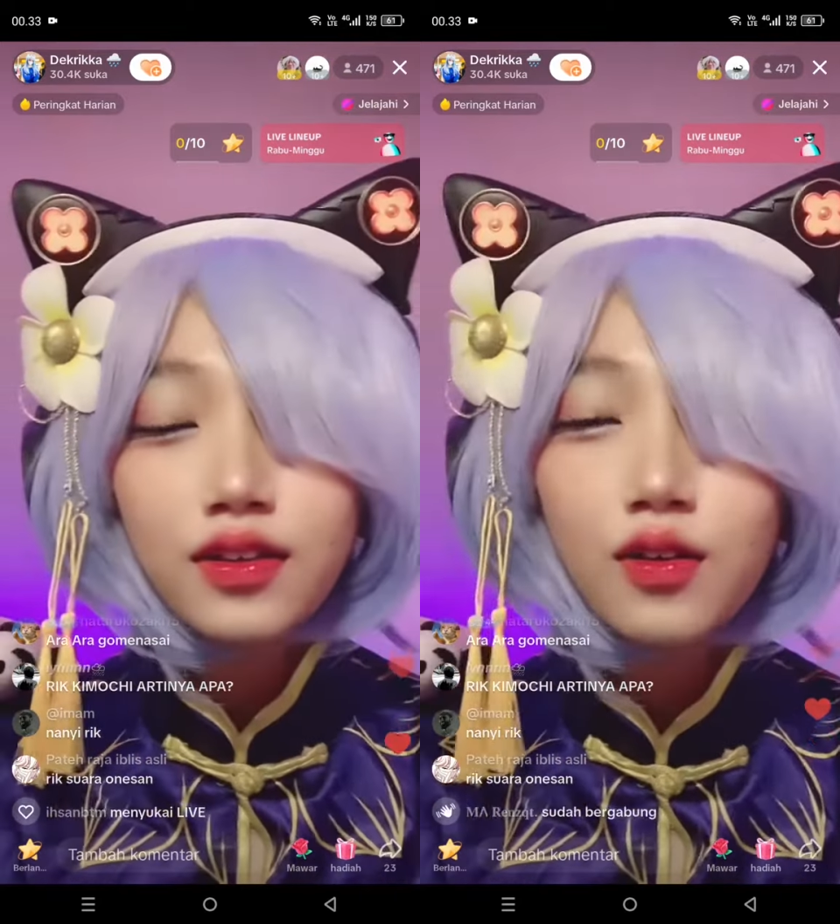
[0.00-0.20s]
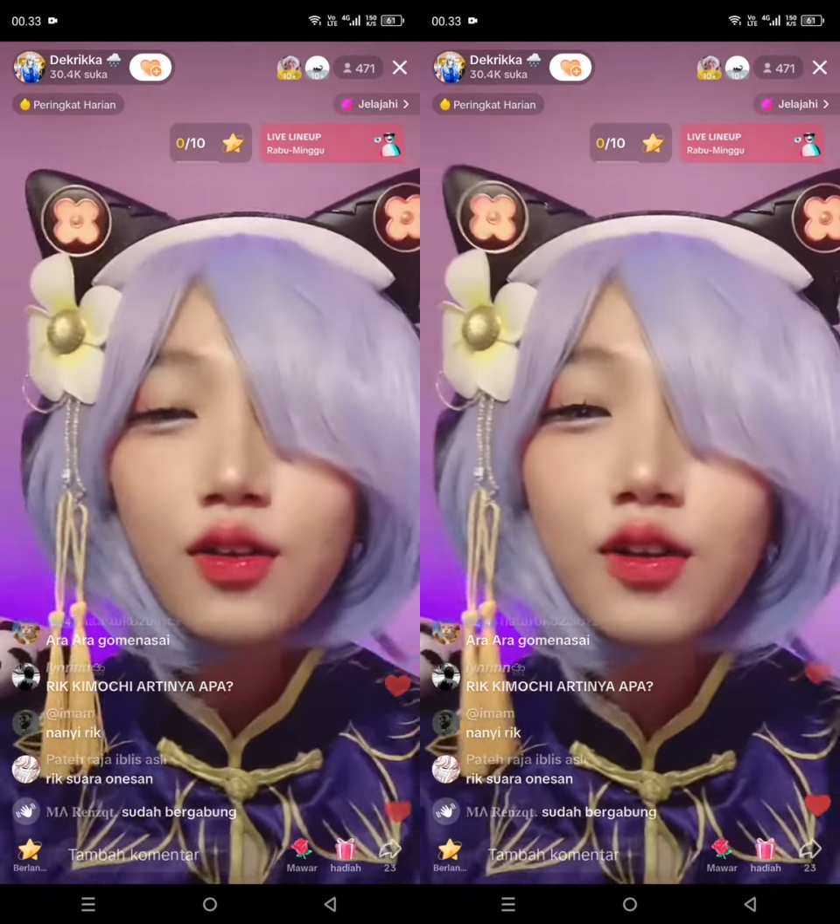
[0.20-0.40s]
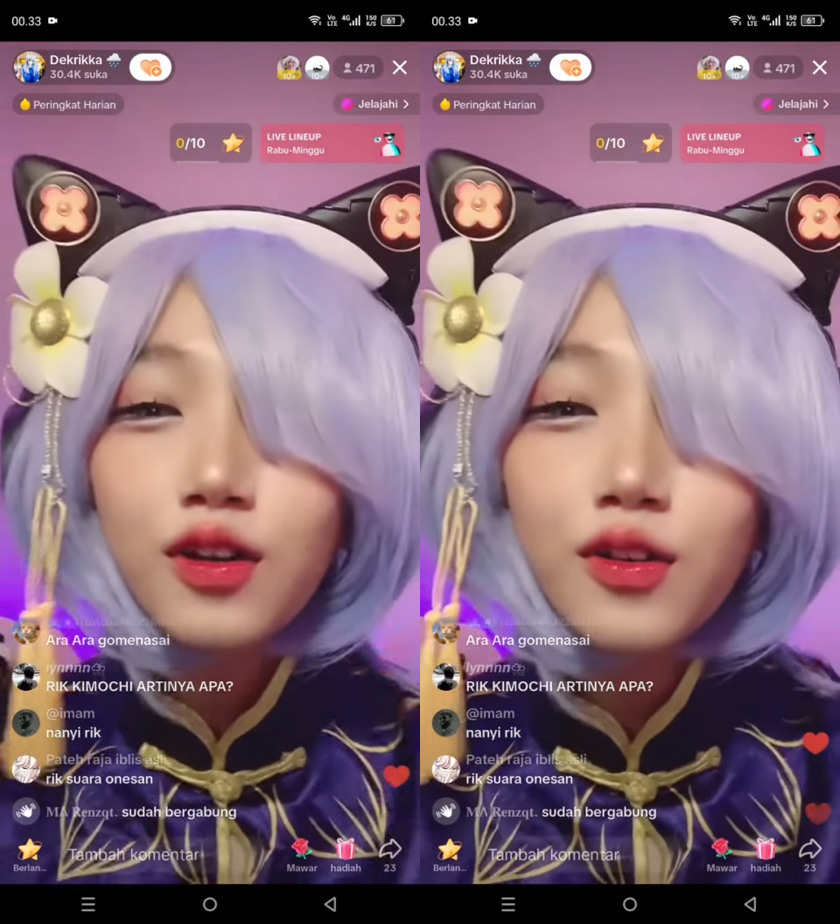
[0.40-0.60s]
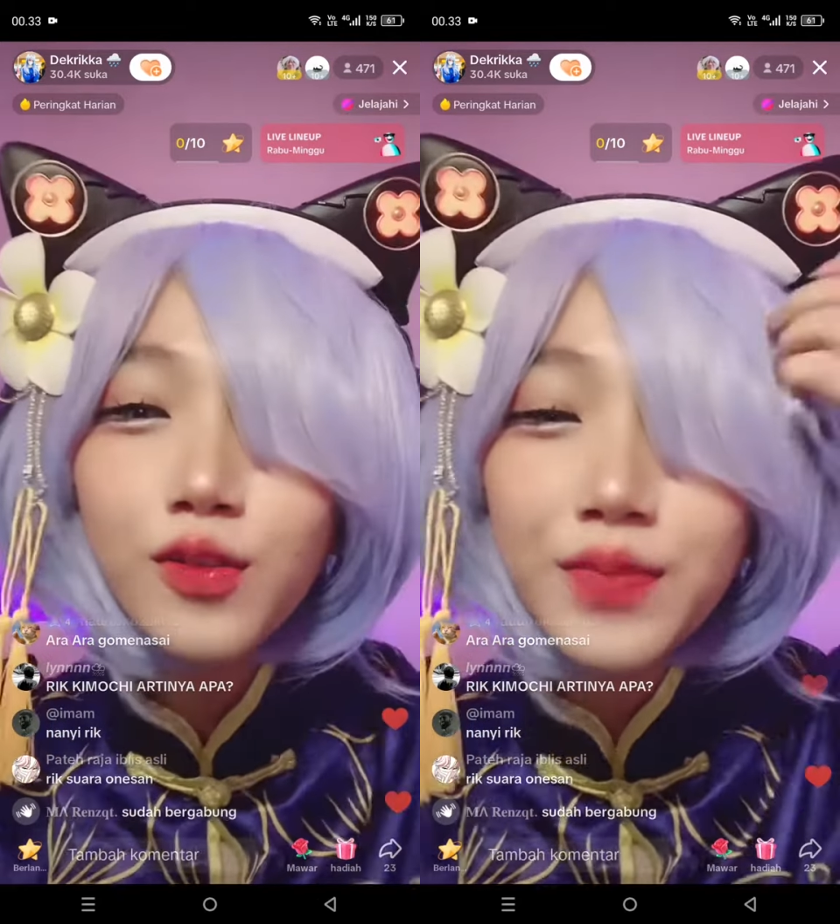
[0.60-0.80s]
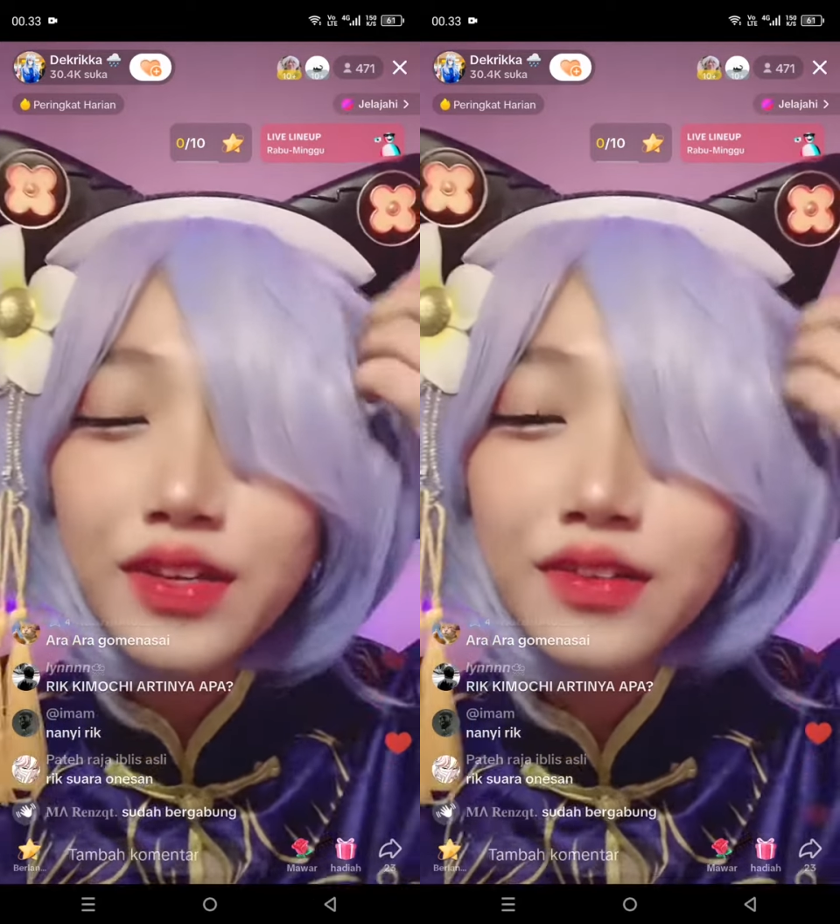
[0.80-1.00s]
Oh,
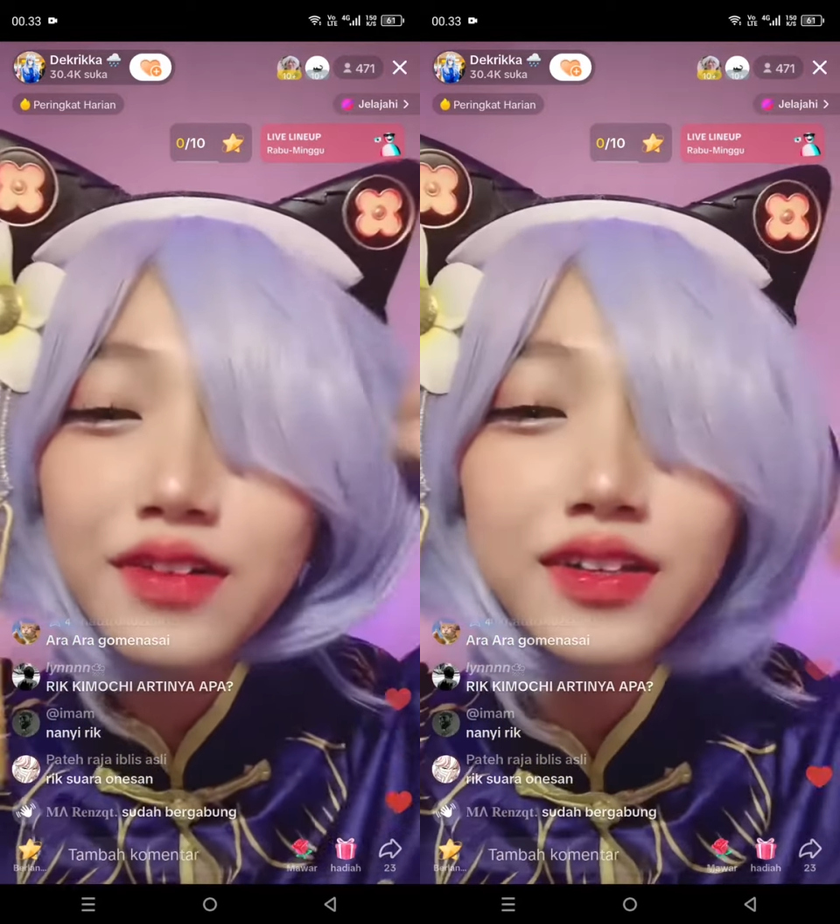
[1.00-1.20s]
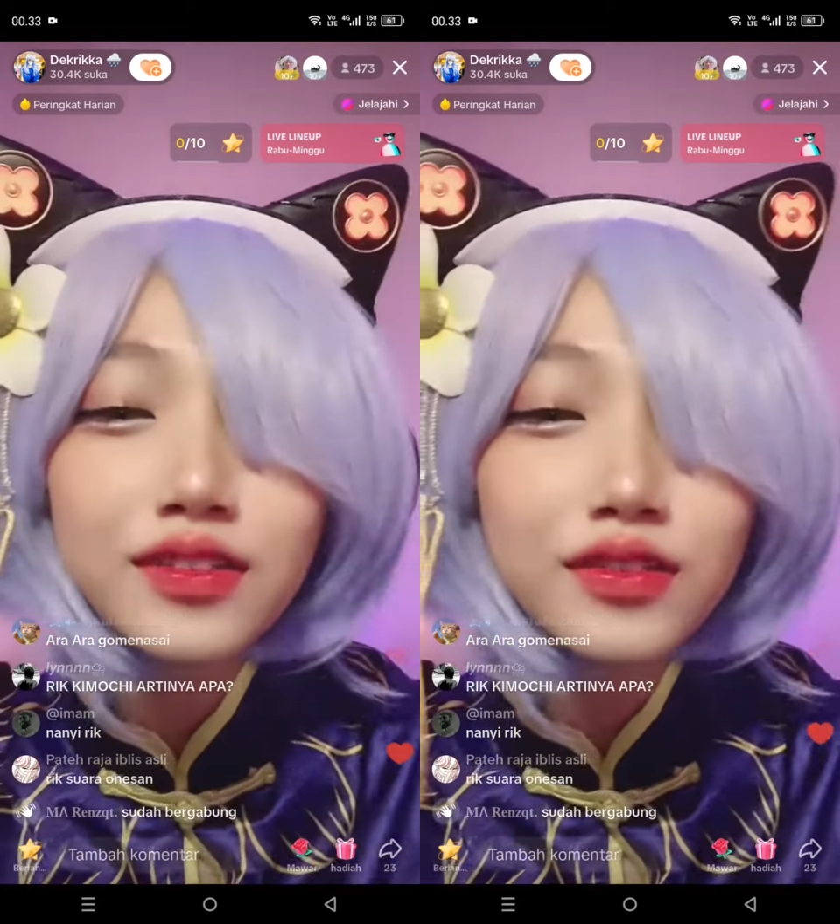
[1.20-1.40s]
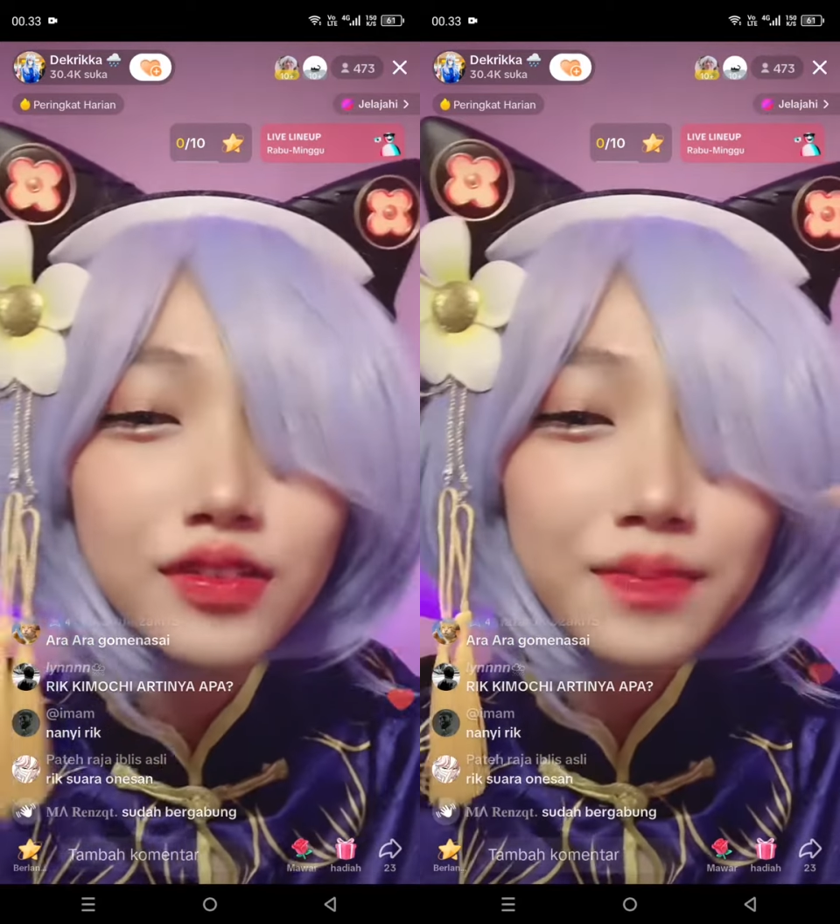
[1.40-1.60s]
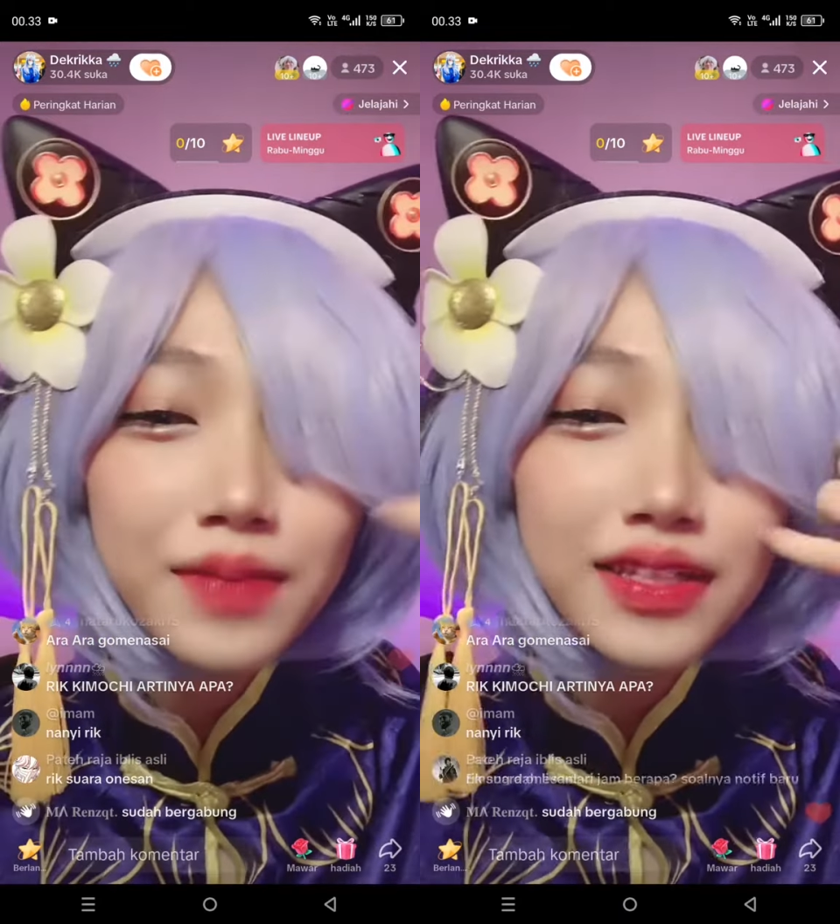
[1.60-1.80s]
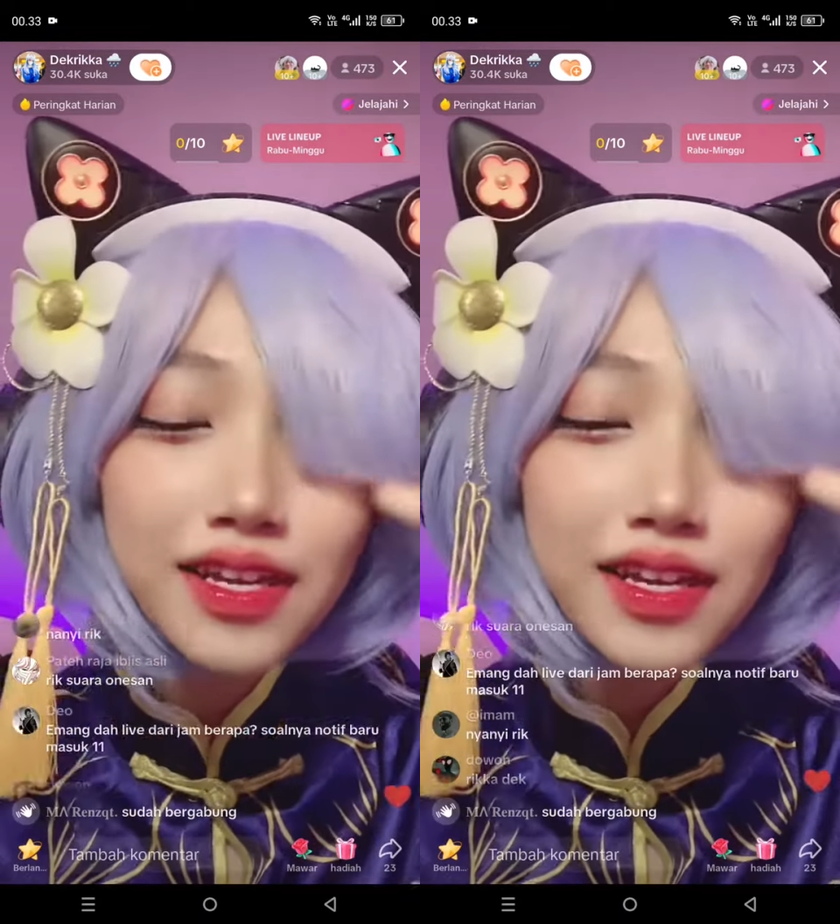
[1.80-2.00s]
kuping gue ketutup
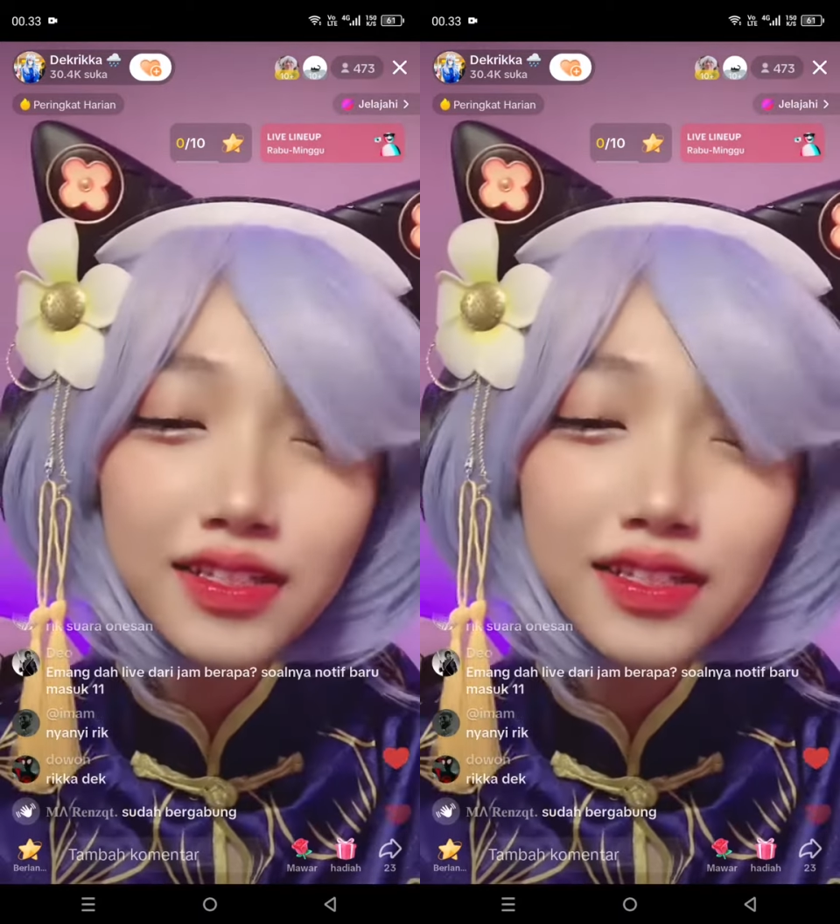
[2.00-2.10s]
anjay,